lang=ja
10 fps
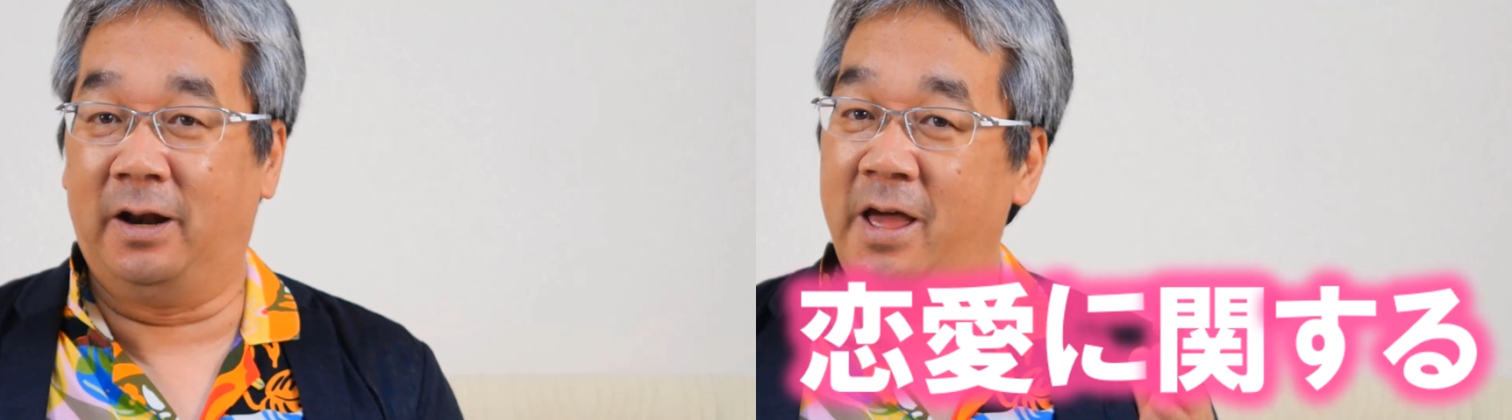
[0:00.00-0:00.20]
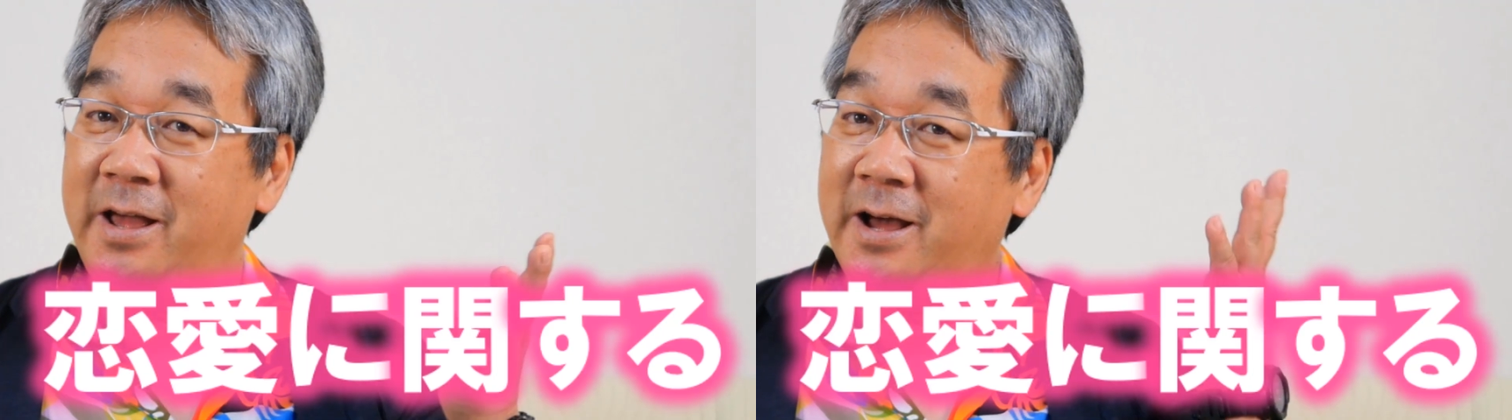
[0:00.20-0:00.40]

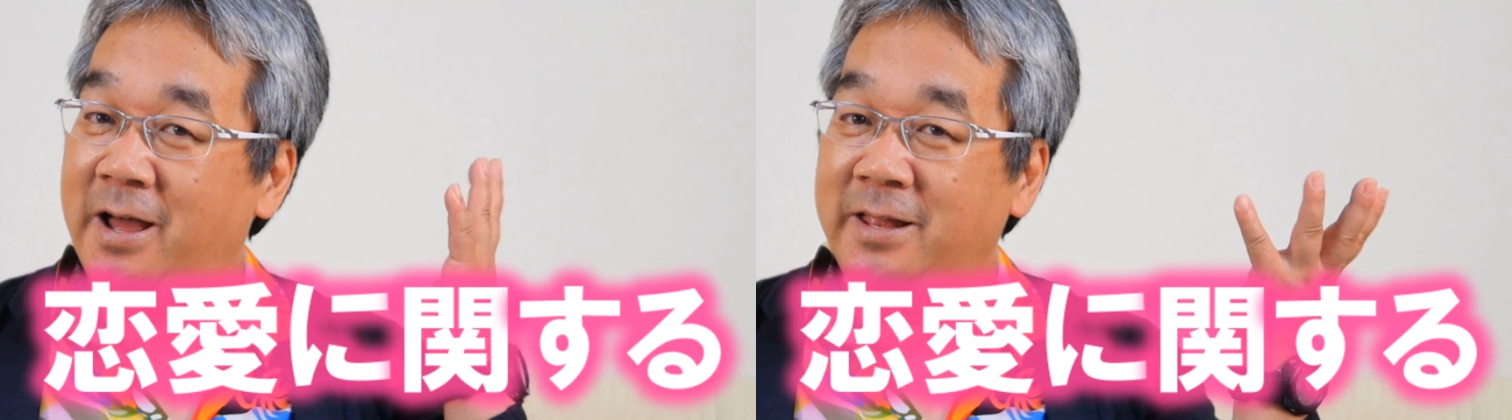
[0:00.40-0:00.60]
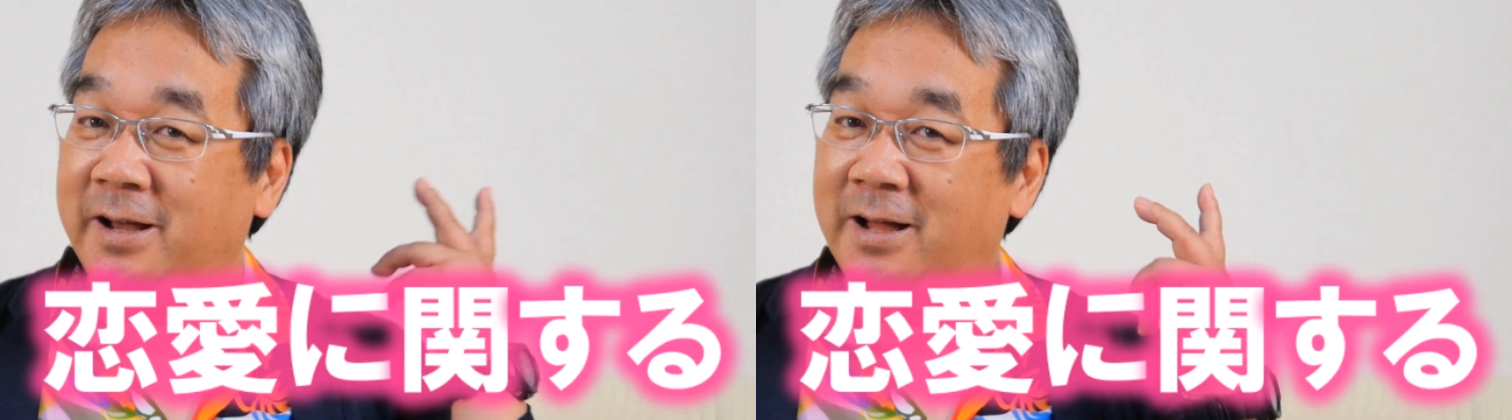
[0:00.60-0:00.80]
恋
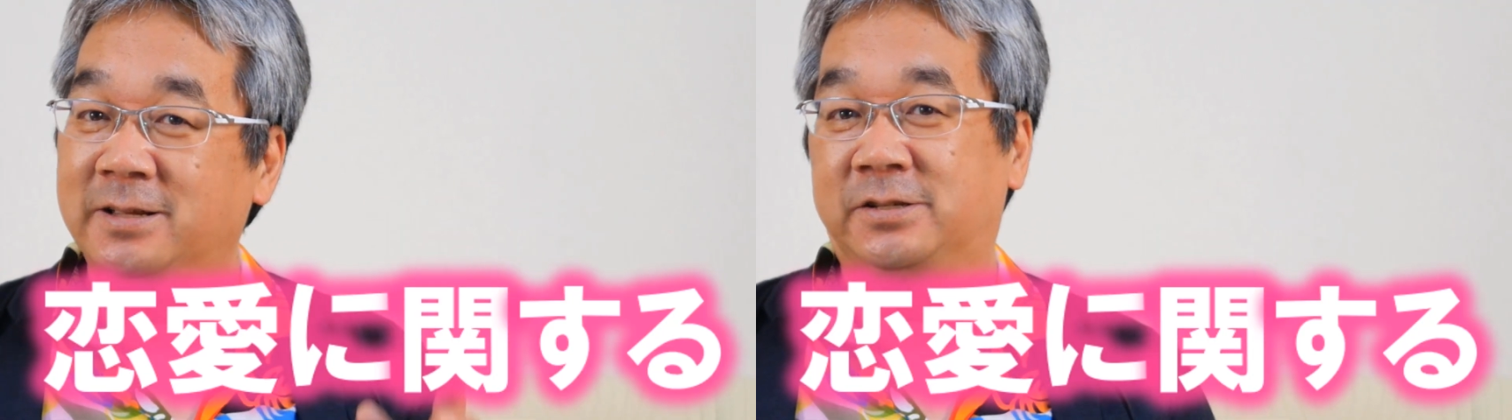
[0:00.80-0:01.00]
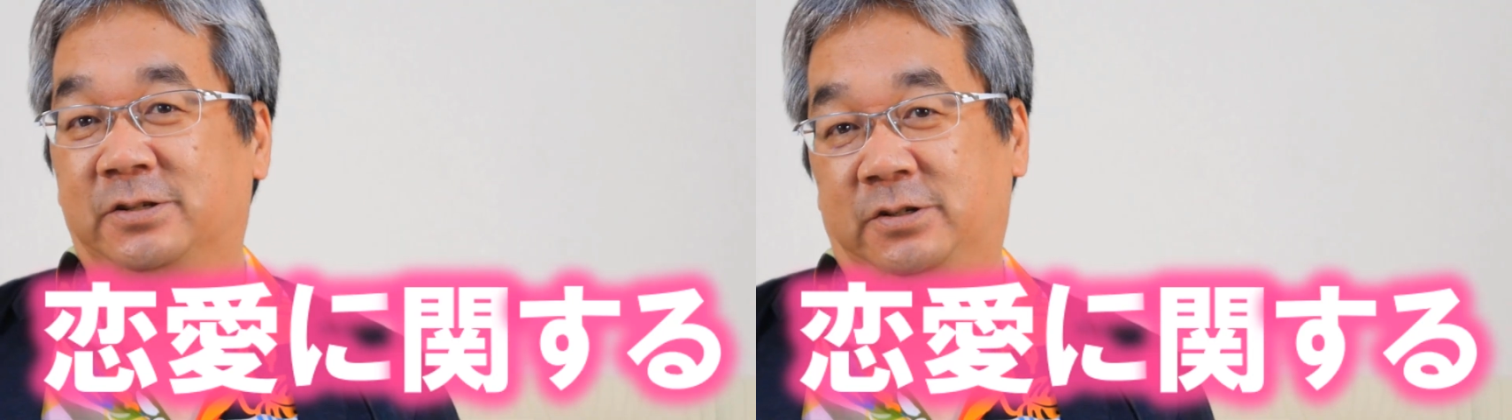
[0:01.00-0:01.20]
愛に
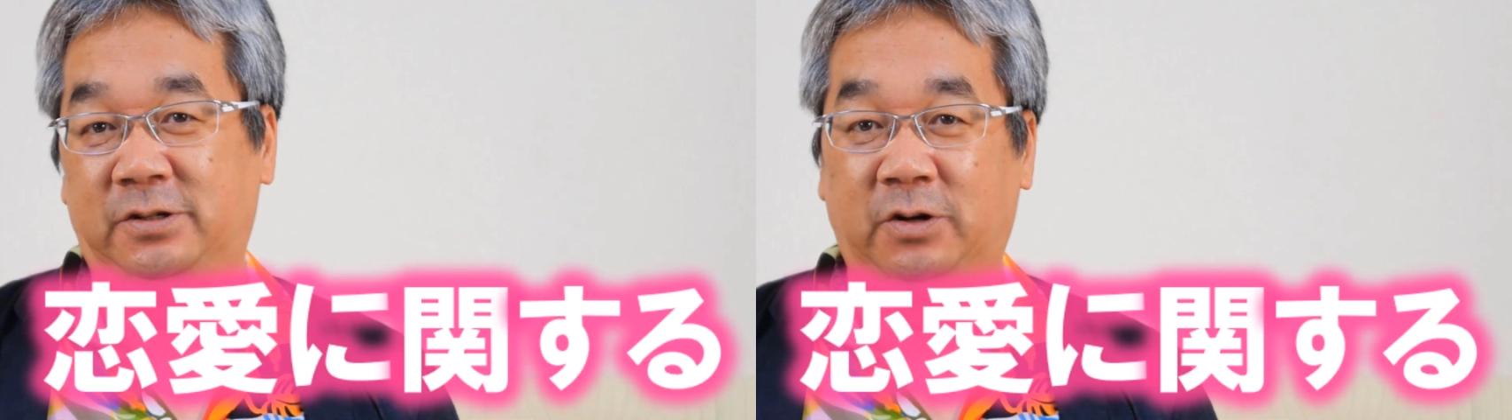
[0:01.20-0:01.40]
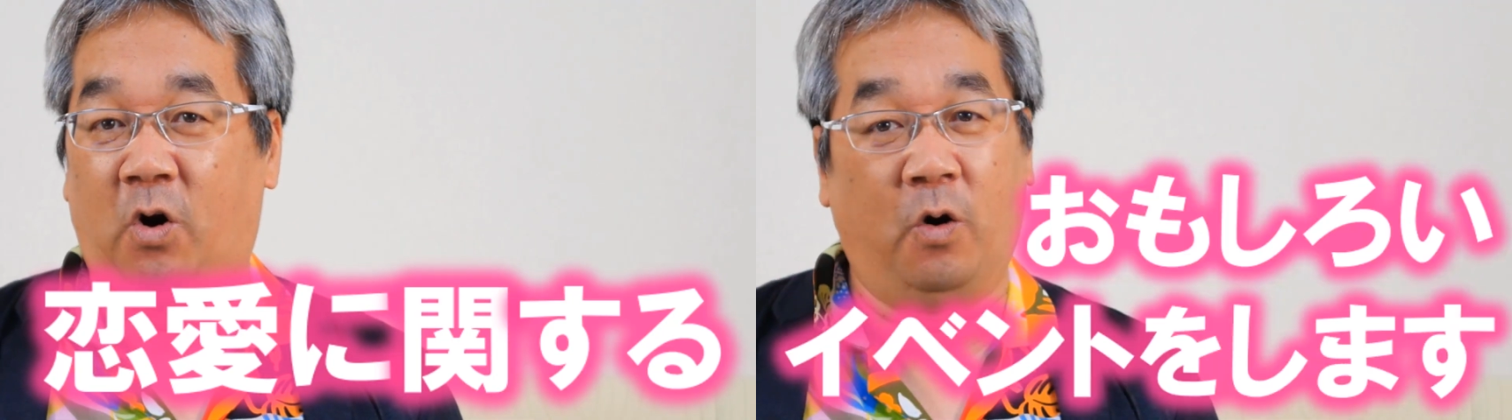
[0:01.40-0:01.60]
関す
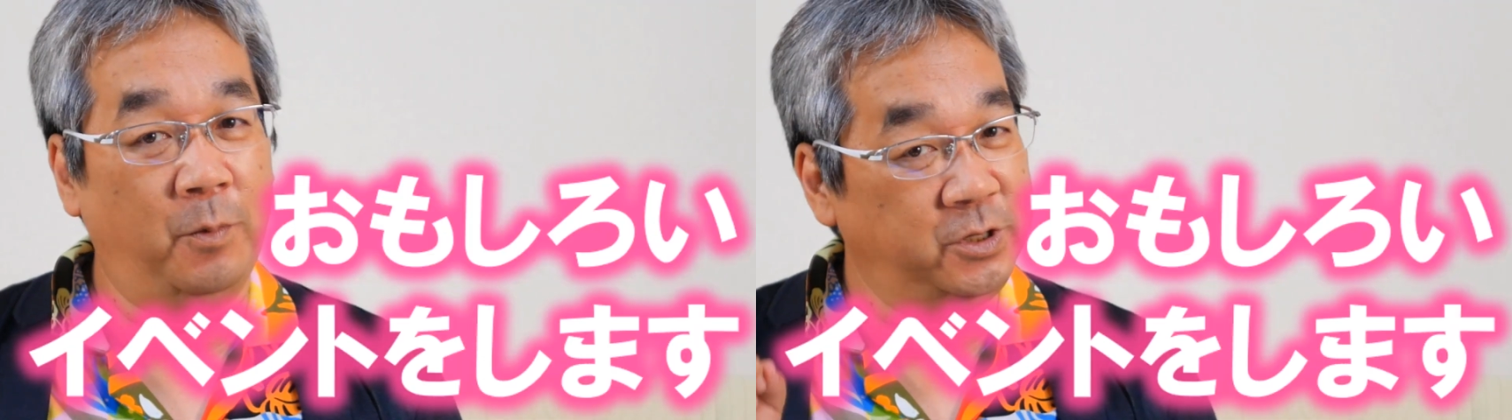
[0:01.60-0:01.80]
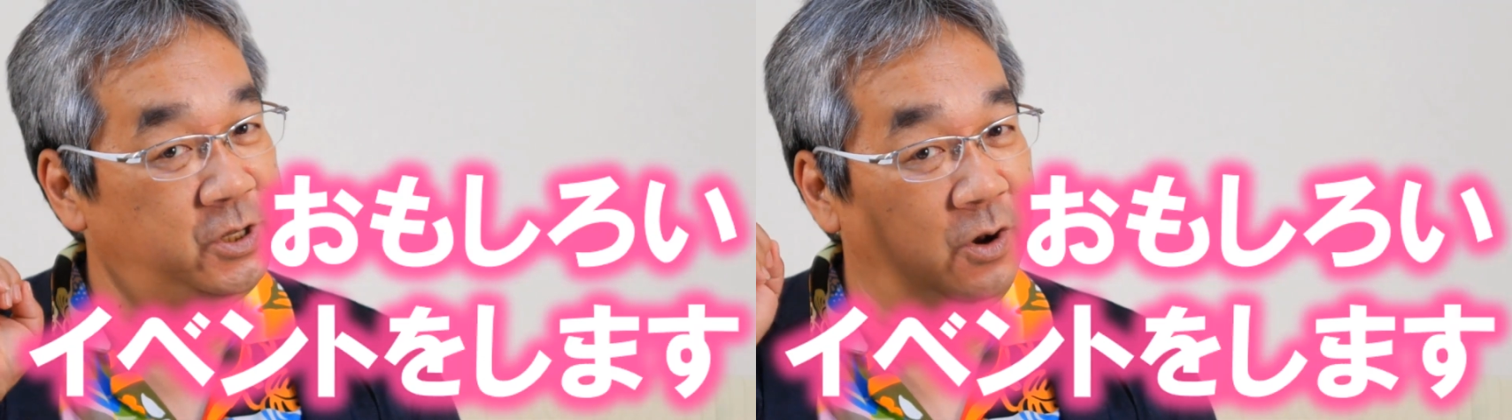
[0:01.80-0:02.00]
る
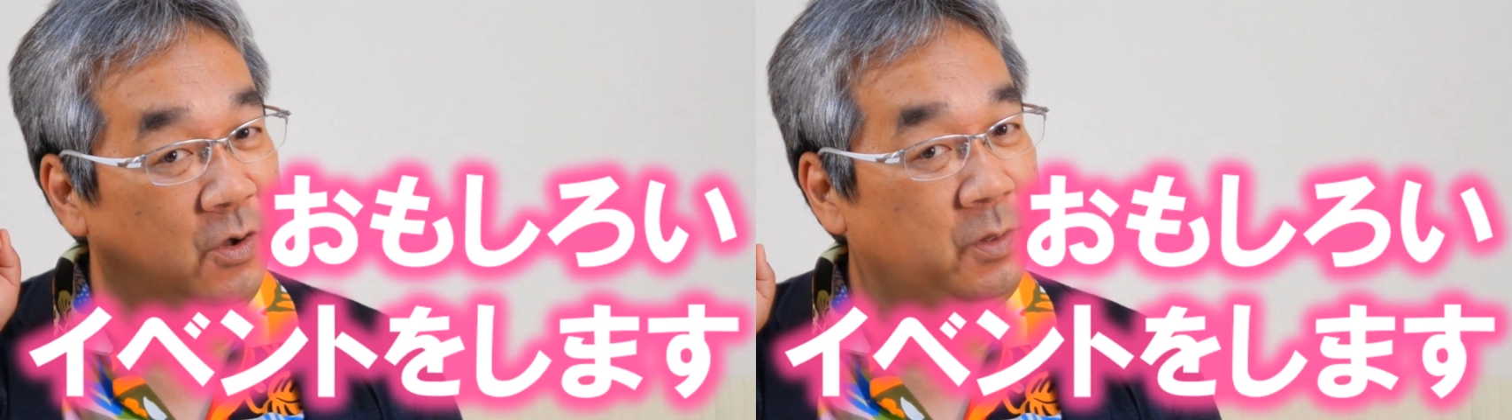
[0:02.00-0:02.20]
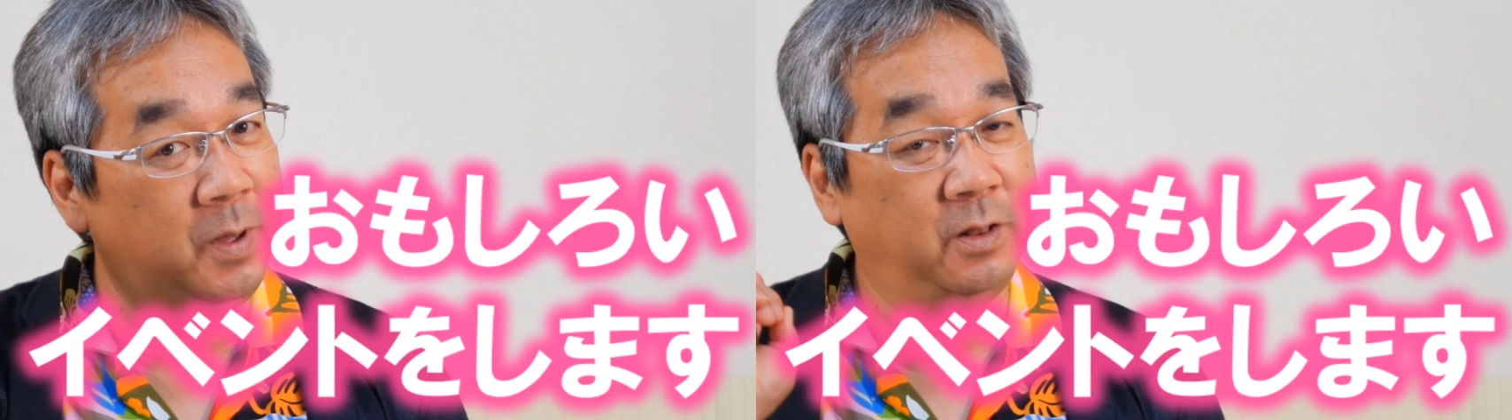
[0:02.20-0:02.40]
面白
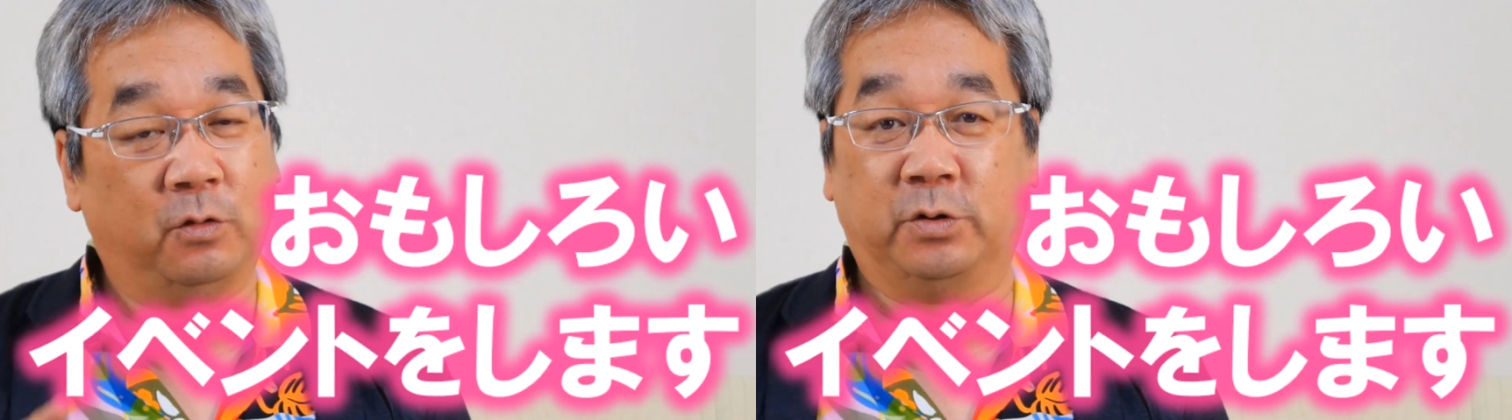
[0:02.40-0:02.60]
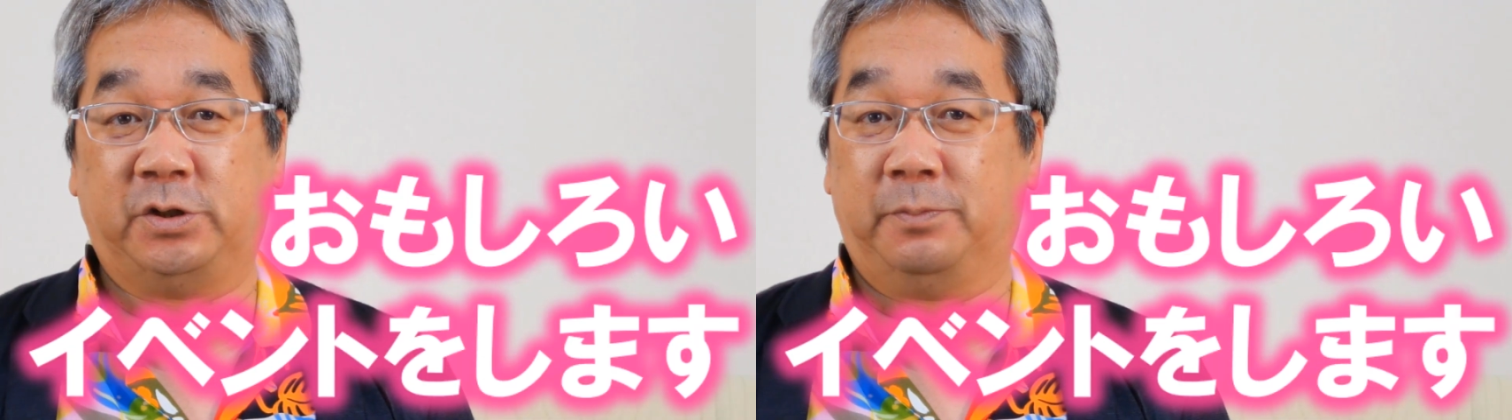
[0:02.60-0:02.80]
い
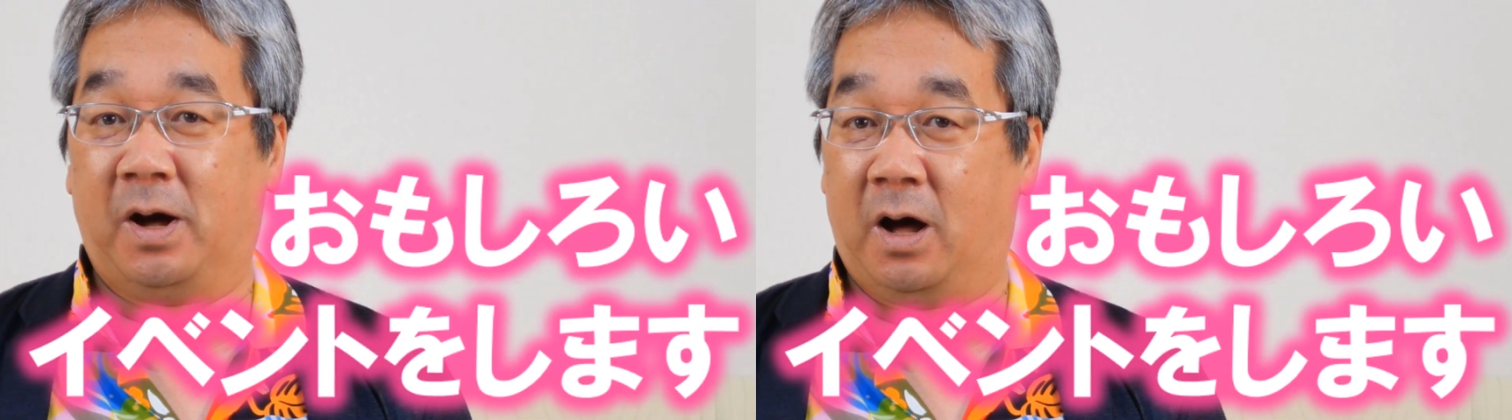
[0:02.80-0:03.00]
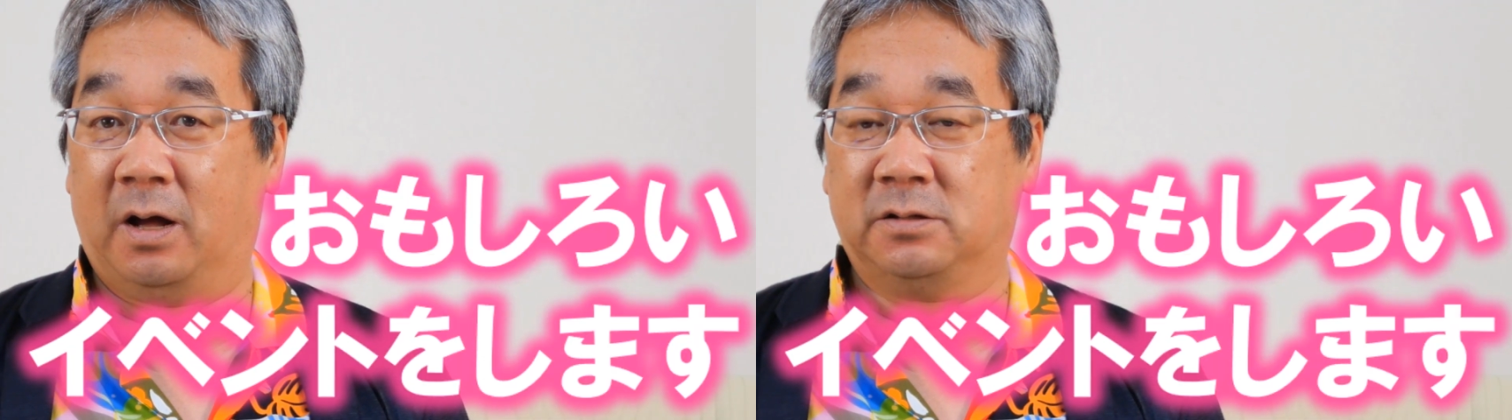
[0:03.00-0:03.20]
イベントをしま